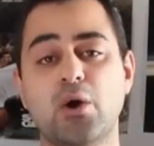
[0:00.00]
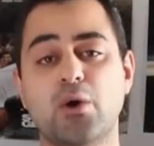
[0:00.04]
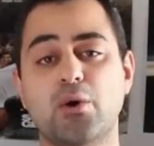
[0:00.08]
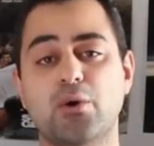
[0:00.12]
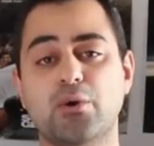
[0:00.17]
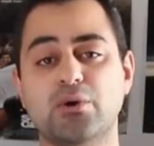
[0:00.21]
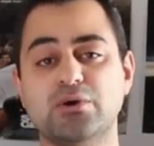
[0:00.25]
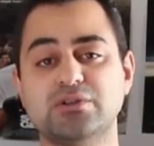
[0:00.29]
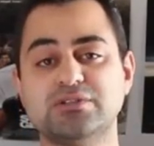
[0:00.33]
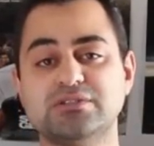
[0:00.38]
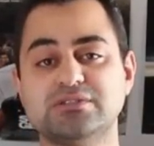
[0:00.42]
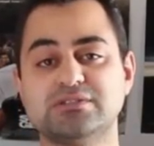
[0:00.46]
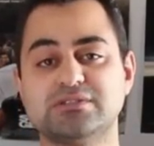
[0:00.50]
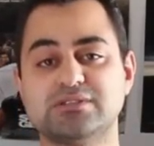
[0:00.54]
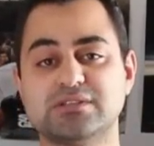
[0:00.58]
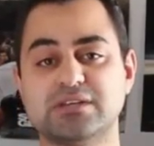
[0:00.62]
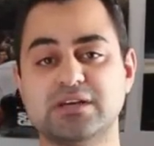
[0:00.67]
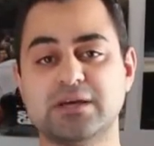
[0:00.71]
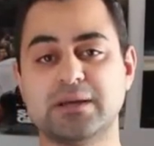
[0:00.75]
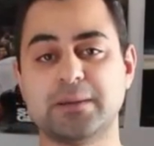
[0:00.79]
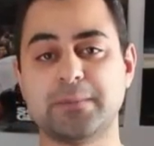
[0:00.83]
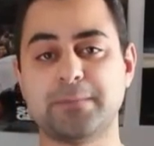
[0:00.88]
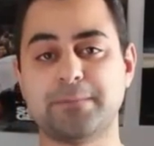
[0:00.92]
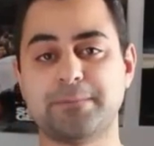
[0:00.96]
und
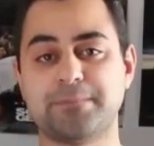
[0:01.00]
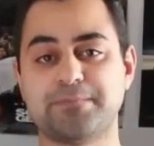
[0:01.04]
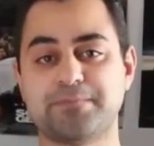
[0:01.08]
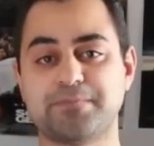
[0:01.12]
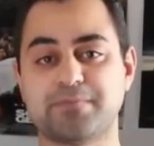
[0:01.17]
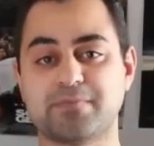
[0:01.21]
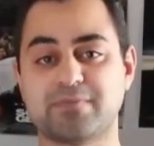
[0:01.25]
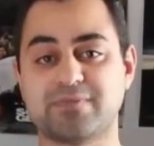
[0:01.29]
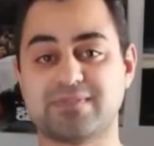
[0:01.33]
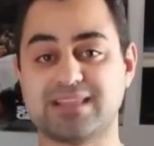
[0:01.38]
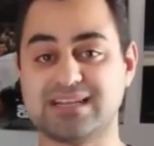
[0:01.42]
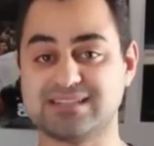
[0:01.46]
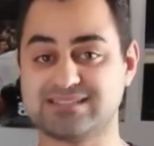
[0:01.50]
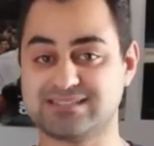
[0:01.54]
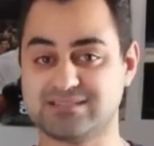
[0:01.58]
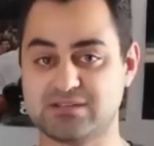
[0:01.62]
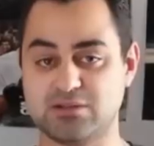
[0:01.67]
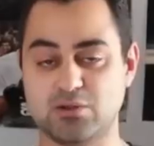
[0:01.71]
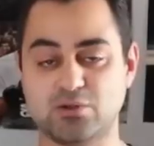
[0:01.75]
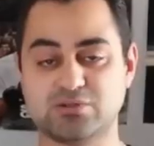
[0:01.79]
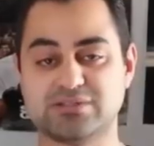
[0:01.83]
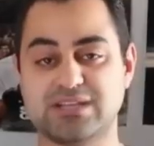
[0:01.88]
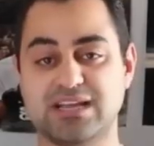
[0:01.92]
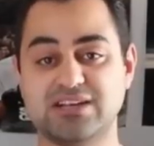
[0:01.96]
ähm, dass
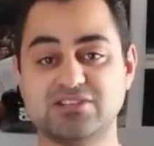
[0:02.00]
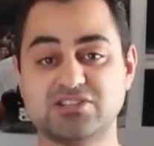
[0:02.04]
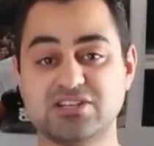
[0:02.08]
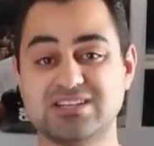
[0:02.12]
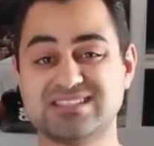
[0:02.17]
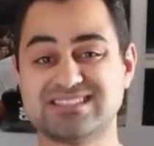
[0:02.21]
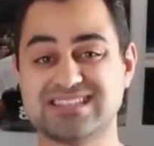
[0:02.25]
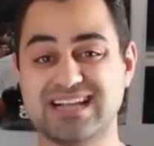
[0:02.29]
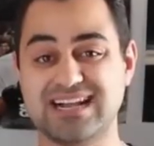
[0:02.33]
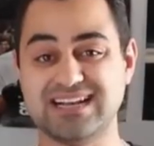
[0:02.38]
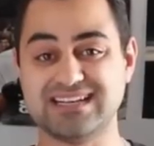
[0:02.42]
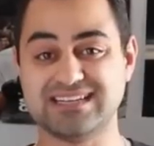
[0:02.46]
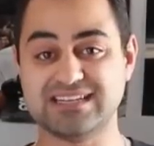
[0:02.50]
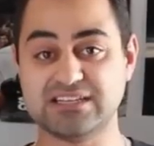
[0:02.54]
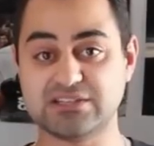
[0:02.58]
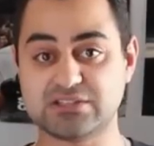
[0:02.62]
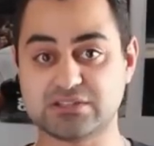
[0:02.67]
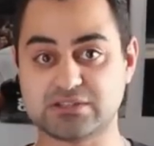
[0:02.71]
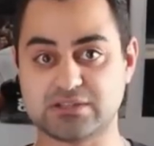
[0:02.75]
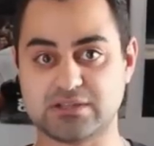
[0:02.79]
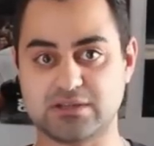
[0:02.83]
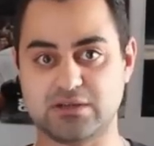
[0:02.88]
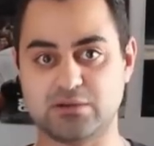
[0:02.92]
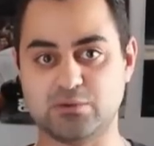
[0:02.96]
Los Angeles halt
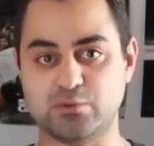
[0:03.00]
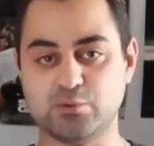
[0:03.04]
nicht äh,